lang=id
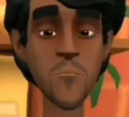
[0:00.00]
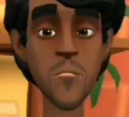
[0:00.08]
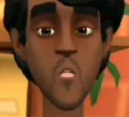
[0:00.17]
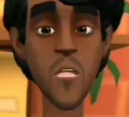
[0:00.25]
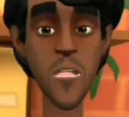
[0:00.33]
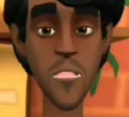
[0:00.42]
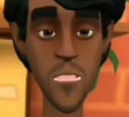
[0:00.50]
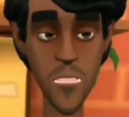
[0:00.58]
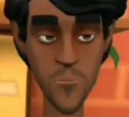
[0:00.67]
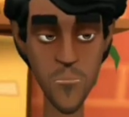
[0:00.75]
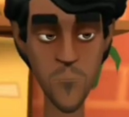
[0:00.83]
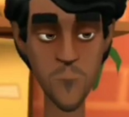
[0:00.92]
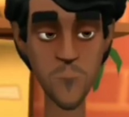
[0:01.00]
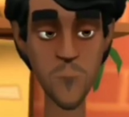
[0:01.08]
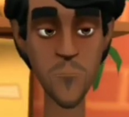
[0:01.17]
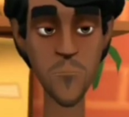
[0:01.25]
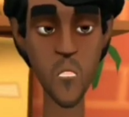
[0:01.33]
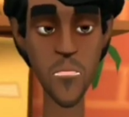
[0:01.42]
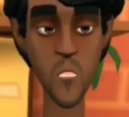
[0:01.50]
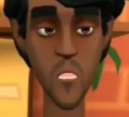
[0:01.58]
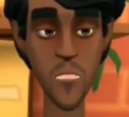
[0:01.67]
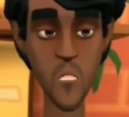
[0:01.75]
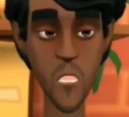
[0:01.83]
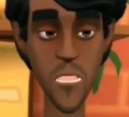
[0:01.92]
Woi, Pak,
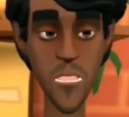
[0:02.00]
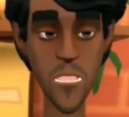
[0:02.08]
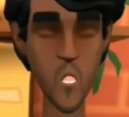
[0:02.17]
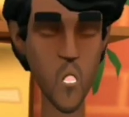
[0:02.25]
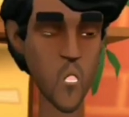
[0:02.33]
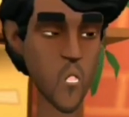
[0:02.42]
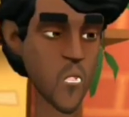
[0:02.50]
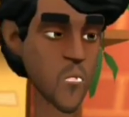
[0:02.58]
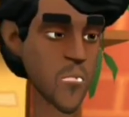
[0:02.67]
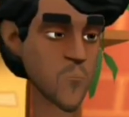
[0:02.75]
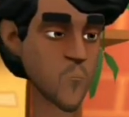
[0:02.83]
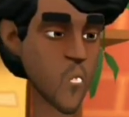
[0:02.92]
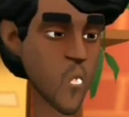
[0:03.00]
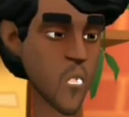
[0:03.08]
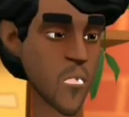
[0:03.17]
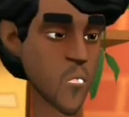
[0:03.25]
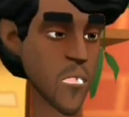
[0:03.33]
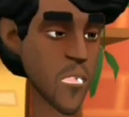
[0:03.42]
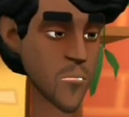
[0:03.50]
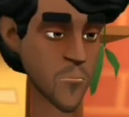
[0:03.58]
kapan mau bayar? Saya mau tutup nih.